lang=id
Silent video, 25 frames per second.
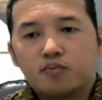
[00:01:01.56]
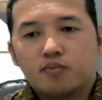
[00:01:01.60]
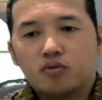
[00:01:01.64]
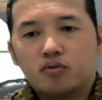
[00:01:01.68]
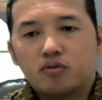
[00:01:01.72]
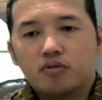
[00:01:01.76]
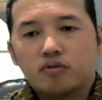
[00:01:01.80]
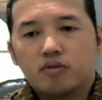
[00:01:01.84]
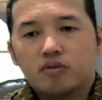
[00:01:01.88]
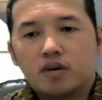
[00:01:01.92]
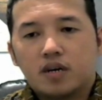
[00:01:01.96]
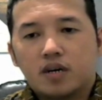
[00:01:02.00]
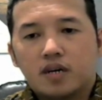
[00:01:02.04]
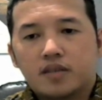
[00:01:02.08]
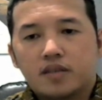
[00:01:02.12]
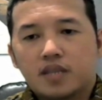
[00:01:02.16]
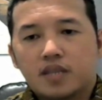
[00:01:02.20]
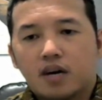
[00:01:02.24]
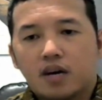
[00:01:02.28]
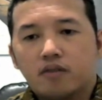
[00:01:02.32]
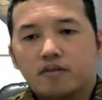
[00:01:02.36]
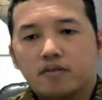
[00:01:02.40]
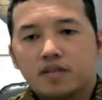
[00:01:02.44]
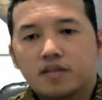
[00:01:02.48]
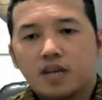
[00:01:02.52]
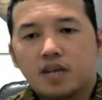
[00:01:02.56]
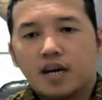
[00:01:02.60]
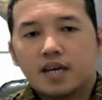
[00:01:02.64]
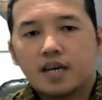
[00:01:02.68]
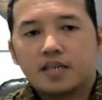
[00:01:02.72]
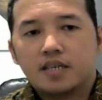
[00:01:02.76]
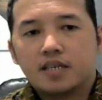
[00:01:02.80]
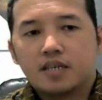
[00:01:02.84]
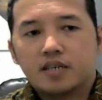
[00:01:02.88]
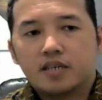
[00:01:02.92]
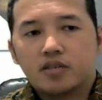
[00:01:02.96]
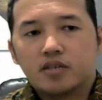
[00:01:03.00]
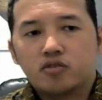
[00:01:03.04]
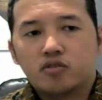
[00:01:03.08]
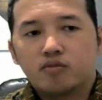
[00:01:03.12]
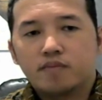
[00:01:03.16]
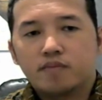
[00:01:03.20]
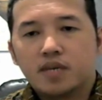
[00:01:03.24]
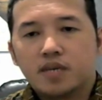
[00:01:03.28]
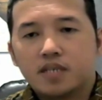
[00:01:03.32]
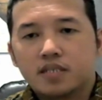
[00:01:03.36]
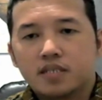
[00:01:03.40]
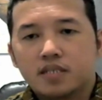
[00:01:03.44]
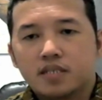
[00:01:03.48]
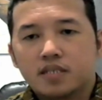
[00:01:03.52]
10 uh, eh, tahun terakhir itu
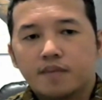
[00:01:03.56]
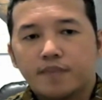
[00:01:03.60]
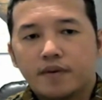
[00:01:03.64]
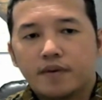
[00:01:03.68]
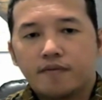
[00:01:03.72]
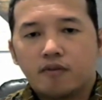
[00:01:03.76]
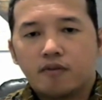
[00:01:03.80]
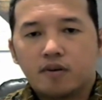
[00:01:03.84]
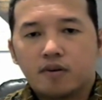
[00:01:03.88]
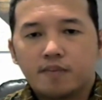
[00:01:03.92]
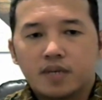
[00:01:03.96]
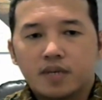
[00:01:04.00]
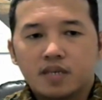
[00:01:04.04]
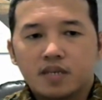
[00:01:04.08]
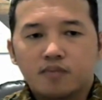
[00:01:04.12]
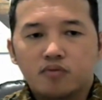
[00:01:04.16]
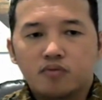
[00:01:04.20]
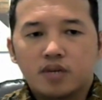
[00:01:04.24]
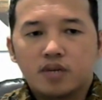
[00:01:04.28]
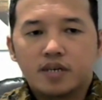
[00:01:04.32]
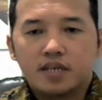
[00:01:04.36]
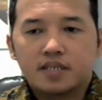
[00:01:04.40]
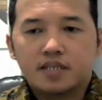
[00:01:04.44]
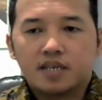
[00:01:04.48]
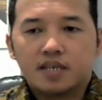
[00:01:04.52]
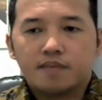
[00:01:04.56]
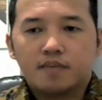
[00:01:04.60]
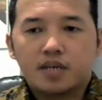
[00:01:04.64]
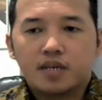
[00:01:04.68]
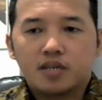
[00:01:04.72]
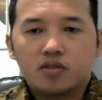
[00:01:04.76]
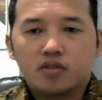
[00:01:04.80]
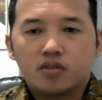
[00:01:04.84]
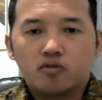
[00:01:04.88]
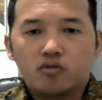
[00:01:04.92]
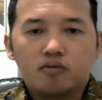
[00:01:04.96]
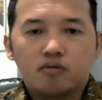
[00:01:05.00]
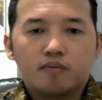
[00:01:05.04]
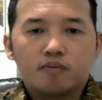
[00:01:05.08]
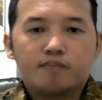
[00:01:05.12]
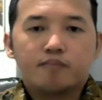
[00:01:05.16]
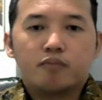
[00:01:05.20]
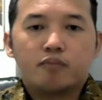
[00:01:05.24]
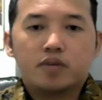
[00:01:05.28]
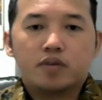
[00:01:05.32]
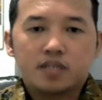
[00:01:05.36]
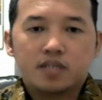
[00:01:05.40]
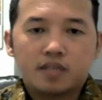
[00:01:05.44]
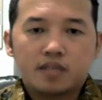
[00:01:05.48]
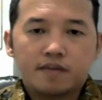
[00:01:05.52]
biasanya performa di bulan Desember itu
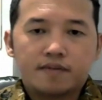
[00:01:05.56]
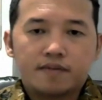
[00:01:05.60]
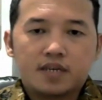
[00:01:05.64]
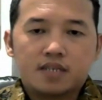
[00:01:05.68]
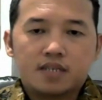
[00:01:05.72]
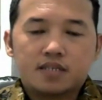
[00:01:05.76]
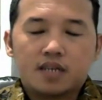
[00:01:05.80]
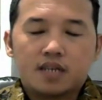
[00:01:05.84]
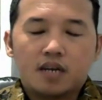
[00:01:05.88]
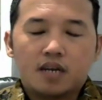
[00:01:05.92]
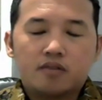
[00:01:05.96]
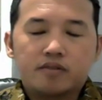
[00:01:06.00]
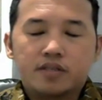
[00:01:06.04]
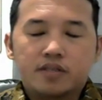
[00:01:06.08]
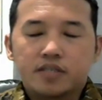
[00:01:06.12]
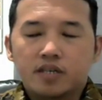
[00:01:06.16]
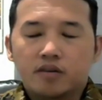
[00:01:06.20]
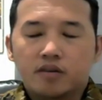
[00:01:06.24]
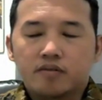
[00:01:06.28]
positif ya, selalu hijau.